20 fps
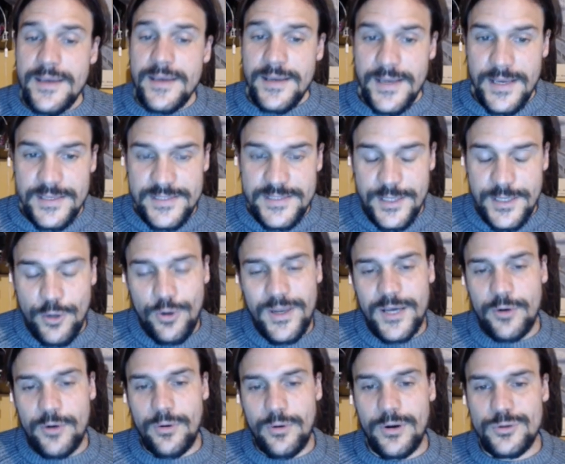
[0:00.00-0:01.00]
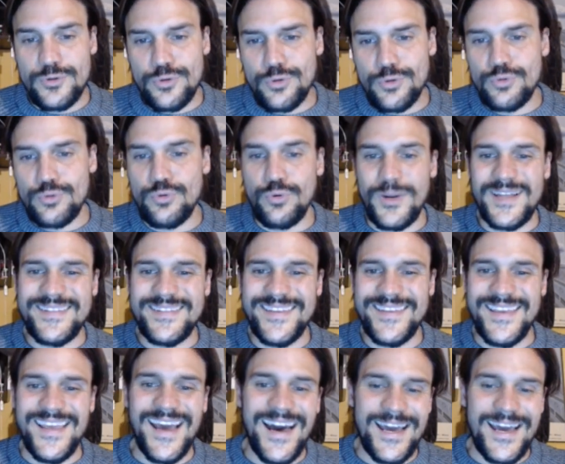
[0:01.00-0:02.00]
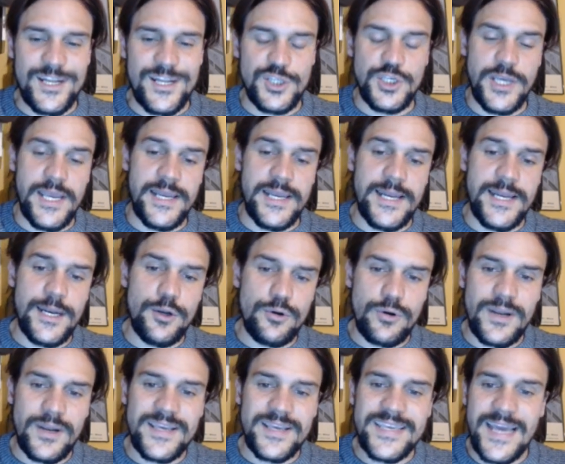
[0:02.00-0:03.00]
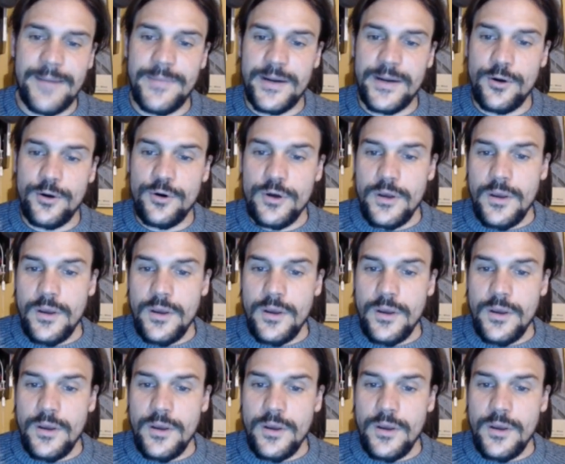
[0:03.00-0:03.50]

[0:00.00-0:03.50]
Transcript: che si collegano alla struttura di Archain. E loro la chiamano